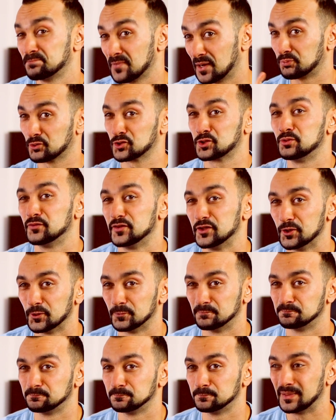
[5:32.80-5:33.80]
Al prossimo video.
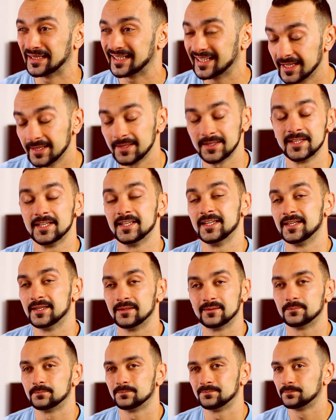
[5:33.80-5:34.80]
Perché?
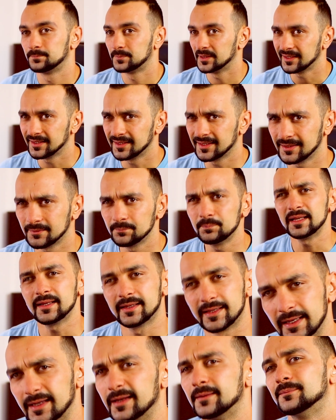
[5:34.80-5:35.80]
Per,
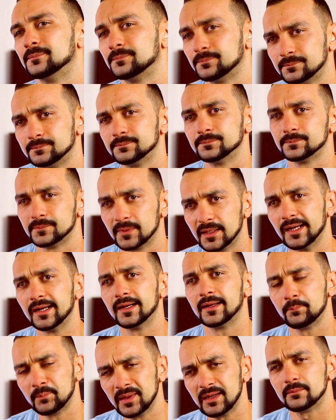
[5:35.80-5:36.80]
perché?
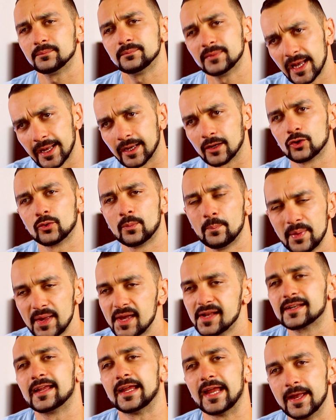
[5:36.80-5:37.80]
Beh, ecco,
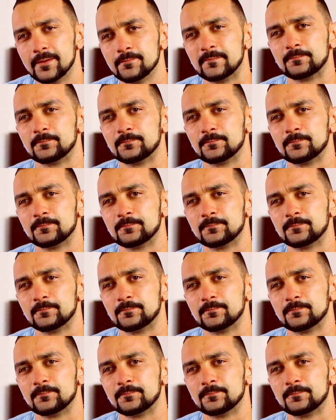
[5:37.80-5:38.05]
perché?